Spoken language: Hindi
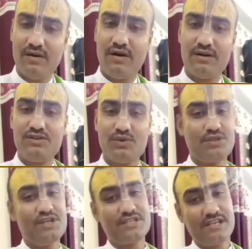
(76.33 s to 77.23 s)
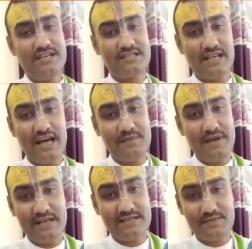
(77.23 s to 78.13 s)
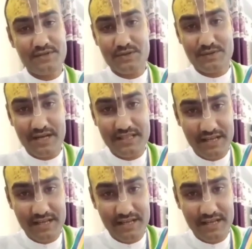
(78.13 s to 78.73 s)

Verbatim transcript: और ज्योतिष के अनुसार भी आज सबसे छोटा